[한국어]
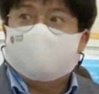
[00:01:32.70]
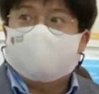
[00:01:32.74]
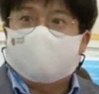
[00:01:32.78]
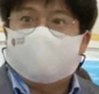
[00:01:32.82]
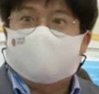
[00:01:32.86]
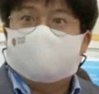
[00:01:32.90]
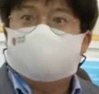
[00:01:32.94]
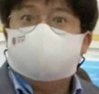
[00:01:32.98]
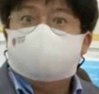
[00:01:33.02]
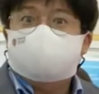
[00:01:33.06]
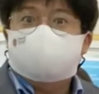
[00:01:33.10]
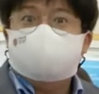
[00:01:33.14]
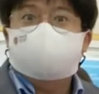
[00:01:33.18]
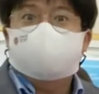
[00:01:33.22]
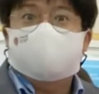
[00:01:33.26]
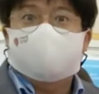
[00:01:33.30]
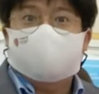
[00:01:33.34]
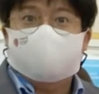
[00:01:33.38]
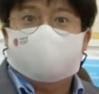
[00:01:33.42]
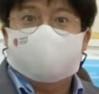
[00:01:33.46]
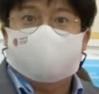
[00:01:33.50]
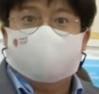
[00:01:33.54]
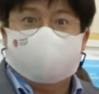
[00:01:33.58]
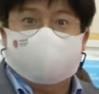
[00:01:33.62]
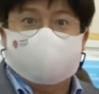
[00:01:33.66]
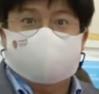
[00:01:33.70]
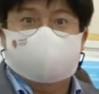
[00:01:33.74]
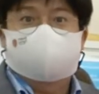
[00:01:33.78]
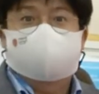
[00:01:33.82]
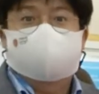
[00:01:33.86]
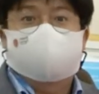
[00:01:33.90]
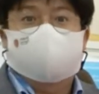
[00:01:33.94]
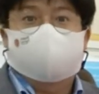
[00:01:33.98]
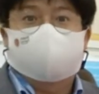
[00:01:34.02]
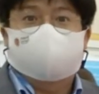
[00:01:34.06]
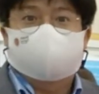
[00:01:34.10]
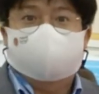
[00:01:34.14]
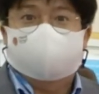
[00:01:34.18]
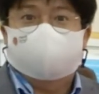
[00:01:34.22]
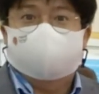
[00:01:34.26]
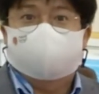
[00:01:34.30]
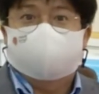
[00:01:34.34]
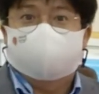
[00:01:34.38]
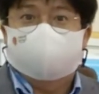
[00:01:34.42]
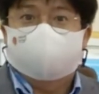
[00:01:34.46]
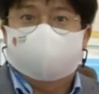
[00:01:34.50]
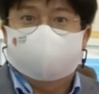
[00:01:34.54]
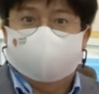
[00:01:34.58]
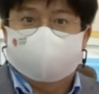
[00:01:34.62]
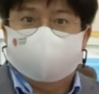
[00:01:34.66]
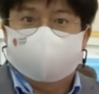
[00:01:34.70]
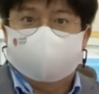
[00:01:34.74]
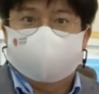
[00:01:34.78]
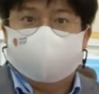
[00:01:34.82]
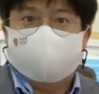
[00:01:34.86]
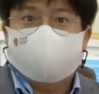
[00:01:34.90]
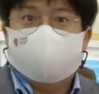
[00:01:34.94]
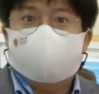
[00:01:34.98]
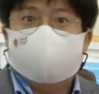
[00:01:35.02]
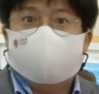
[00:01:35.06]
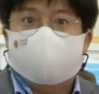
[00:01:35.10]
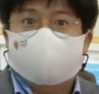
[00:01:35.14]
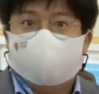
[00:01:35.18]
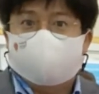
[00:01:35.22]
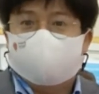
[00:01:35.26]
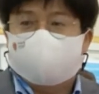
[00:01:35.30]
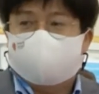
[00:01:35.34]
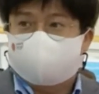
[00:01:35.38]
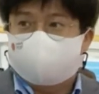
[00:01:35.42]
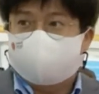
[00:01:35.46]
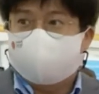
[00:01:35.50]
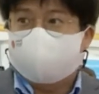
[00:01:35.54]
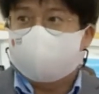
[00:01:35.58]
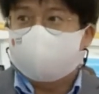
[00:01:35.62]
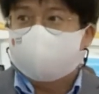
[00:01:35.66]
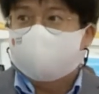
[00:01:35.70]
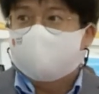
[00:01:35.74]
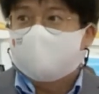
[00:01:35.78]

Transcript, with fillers: 안심하게 나른다는 테마로 해서